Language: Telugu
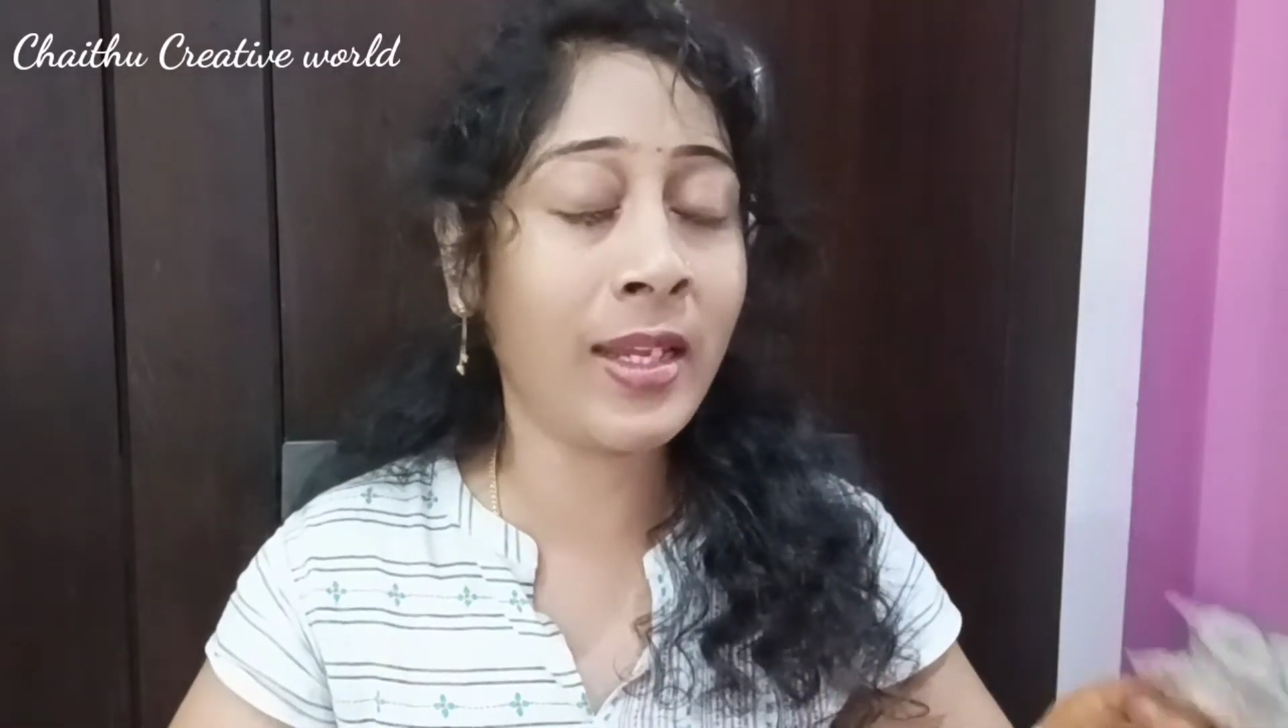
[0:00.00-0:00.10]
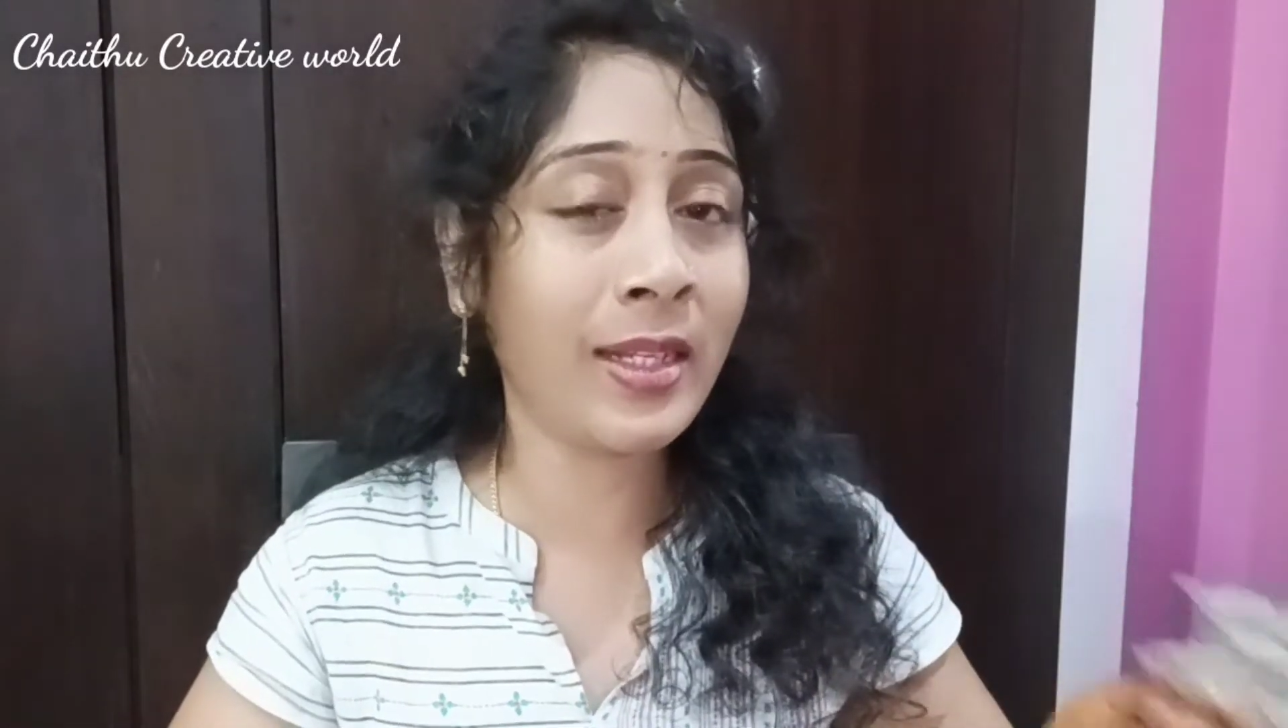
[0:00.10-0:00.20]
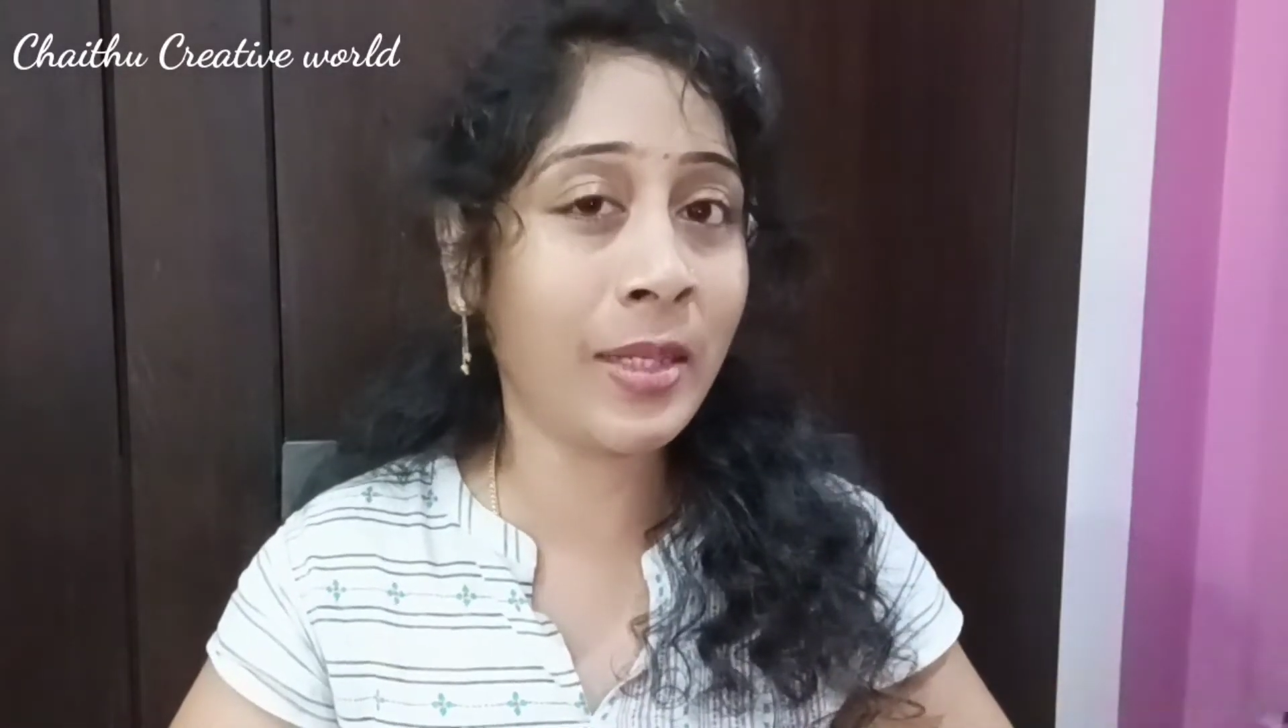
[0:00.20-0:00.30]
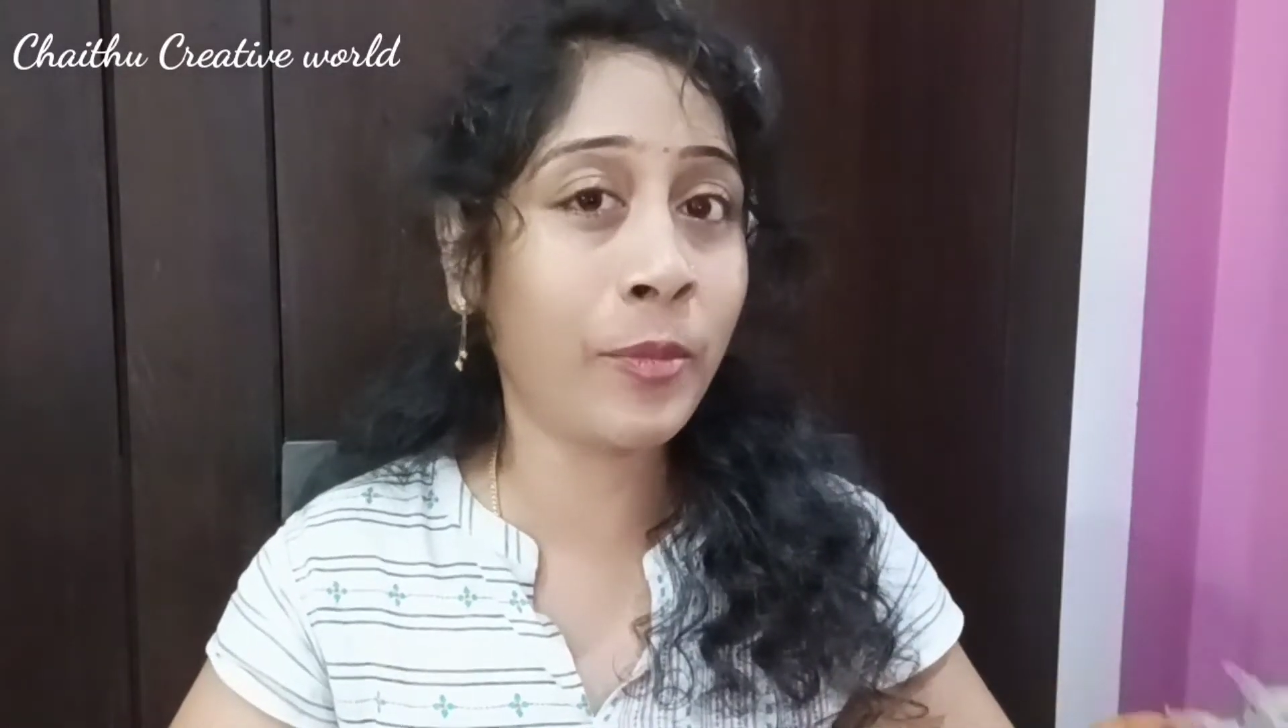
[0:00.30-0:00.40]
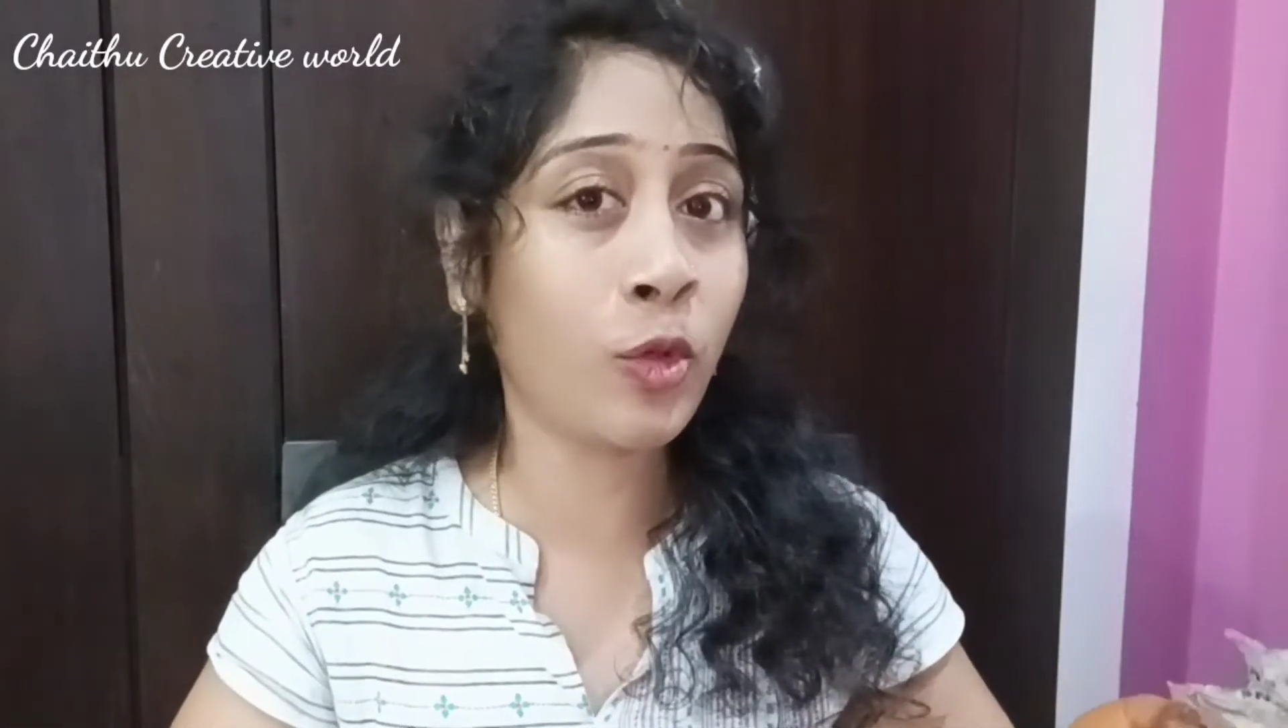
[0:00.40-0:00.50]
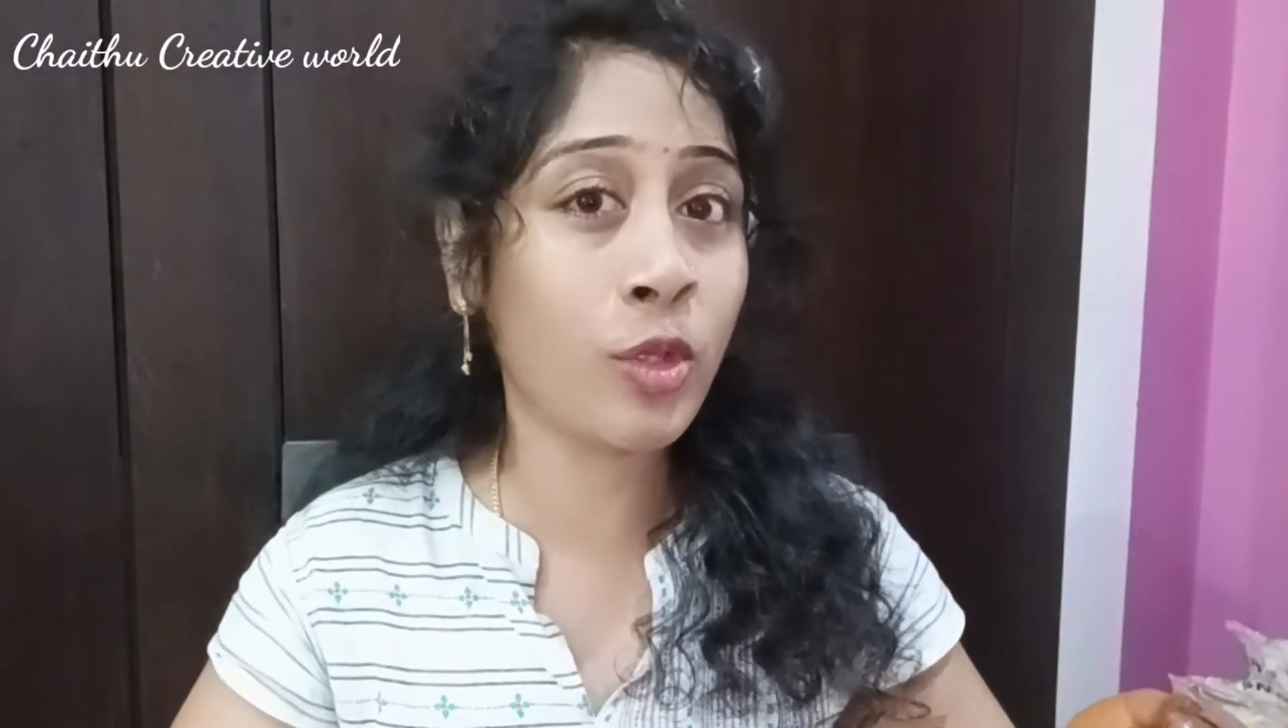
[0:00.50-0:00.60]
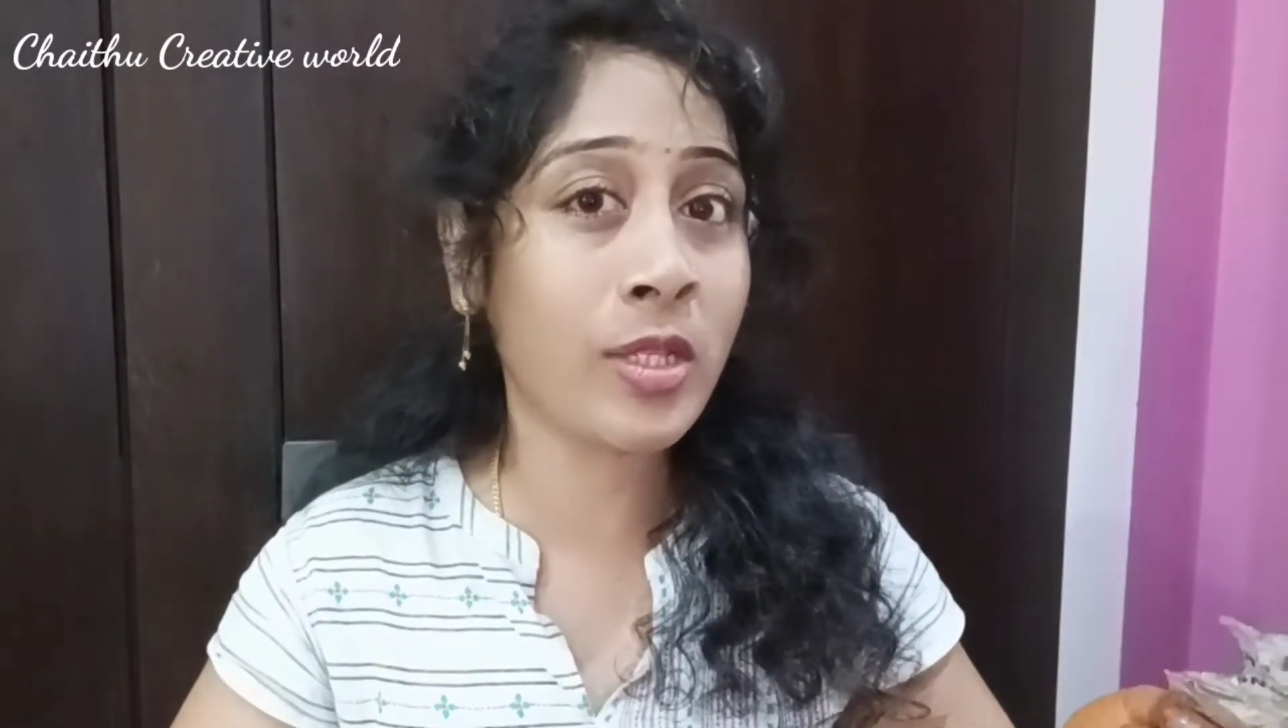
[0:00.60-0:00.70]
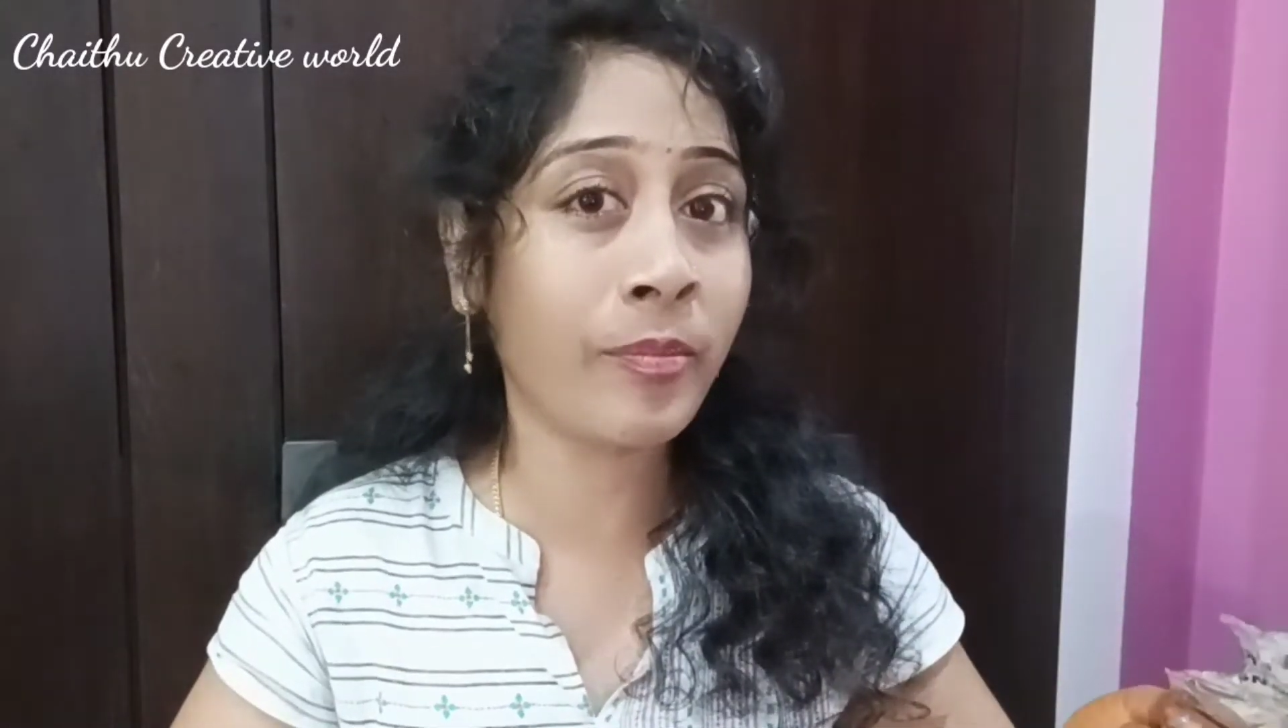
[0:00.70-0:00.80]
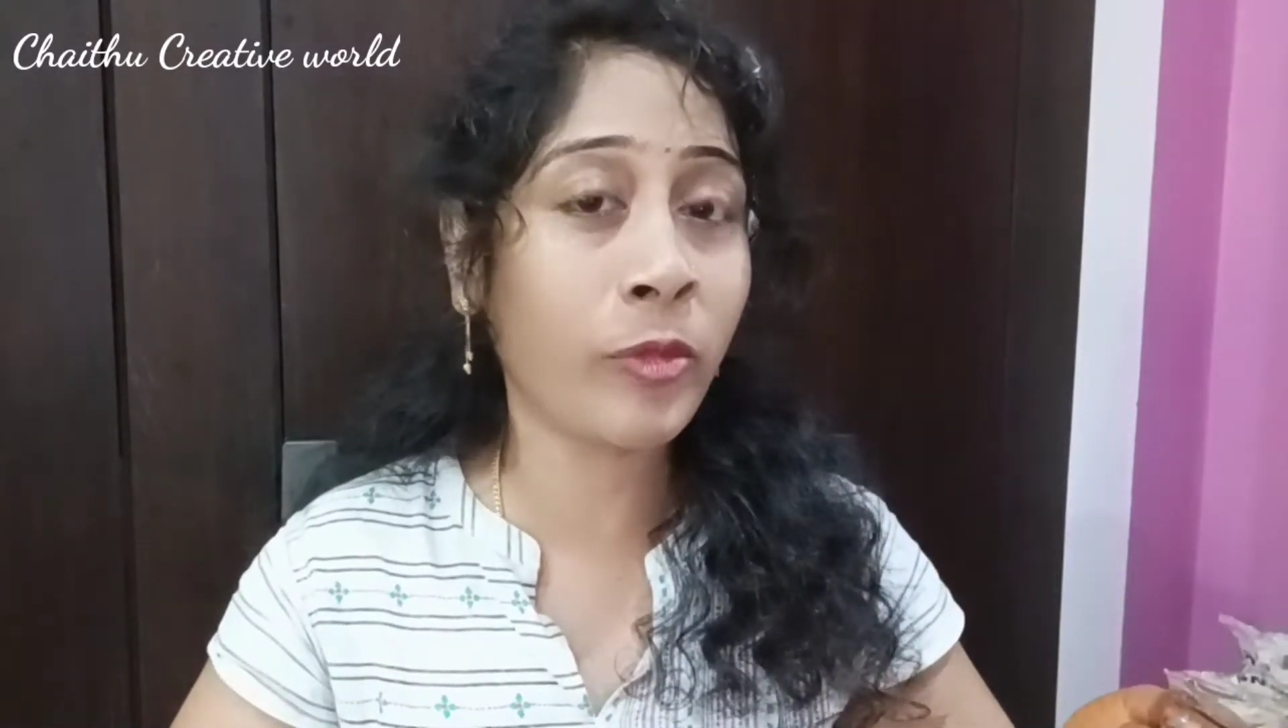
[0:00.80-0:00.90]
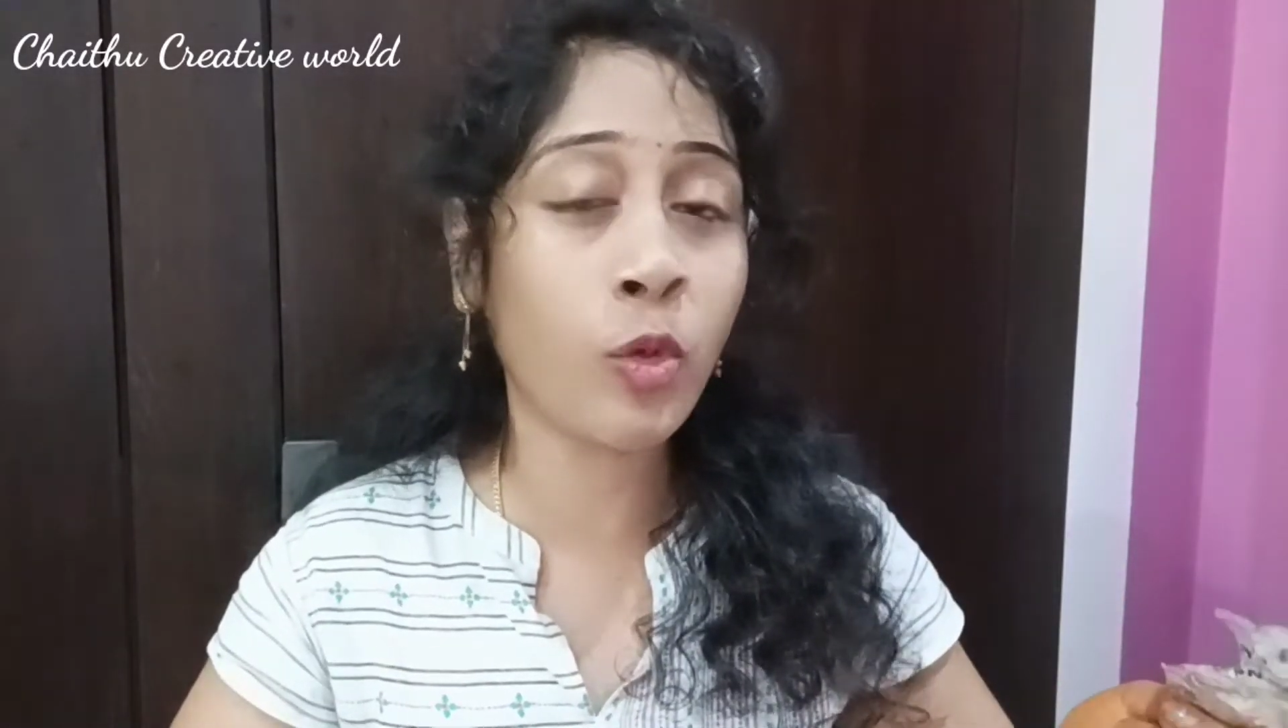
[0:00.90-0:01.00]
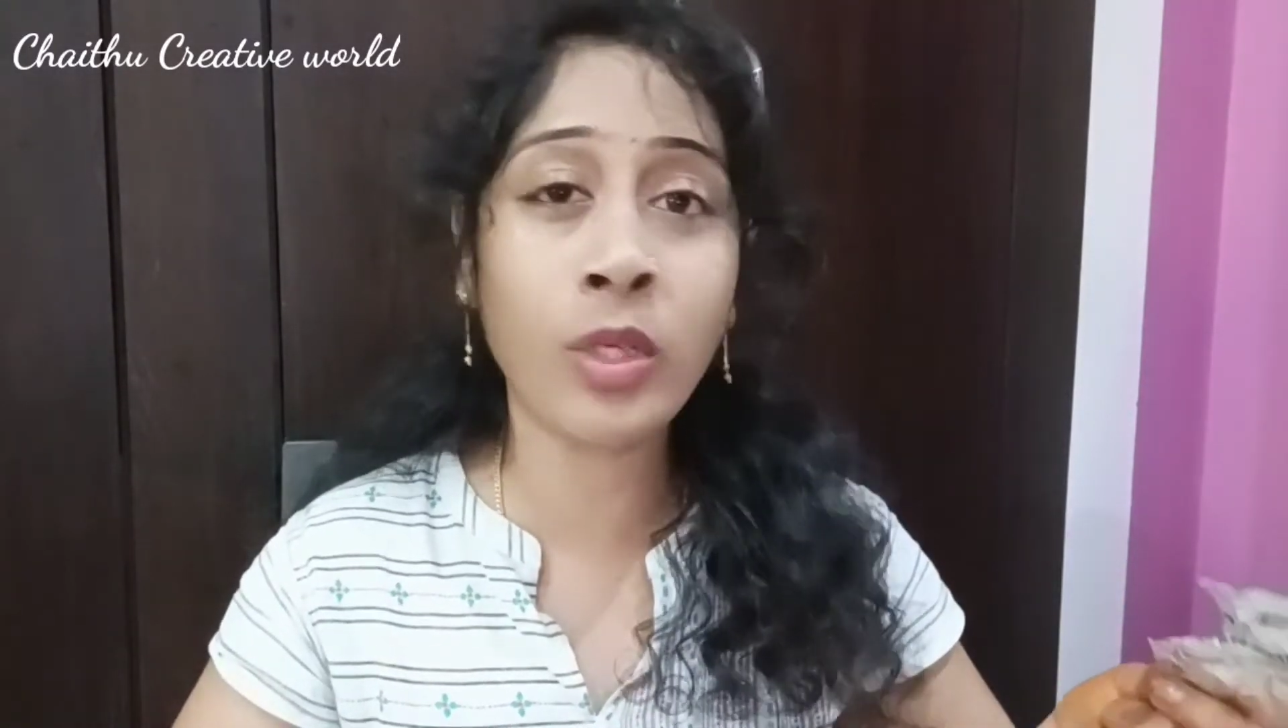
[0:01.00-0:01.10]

ఈ టిప్ కోసం